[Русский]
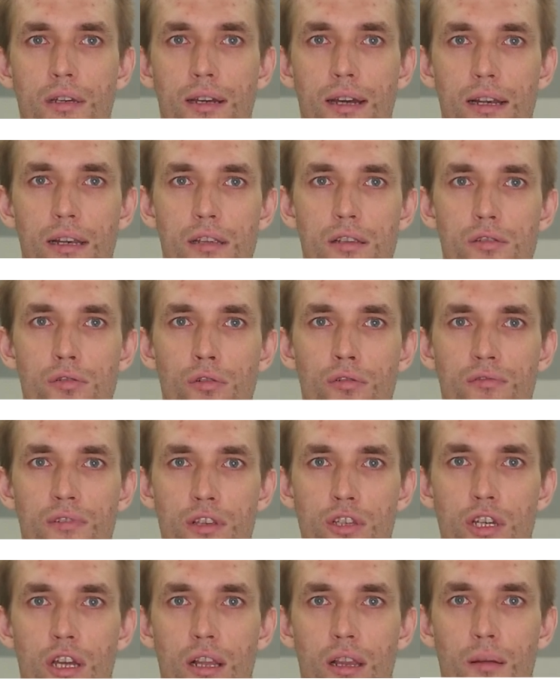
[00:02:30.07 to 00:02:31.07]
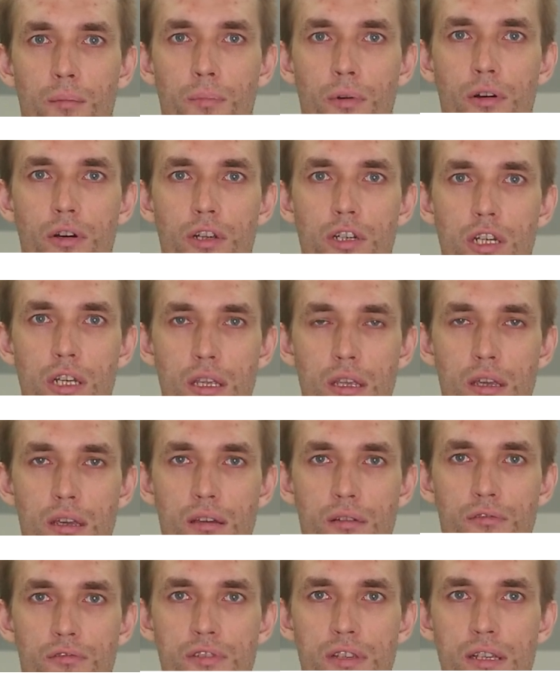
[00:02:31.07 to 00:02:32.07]
Колесо в начальном
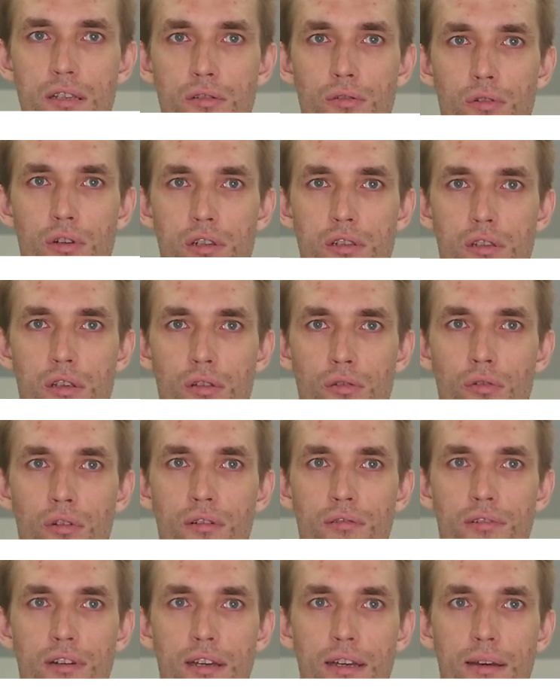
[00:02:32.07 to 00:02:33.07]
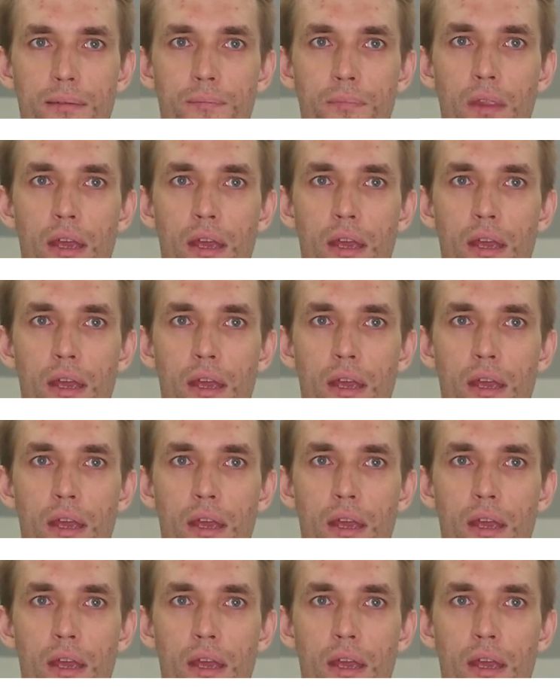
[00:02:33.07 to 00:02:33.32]
положении, все скорости нулевые.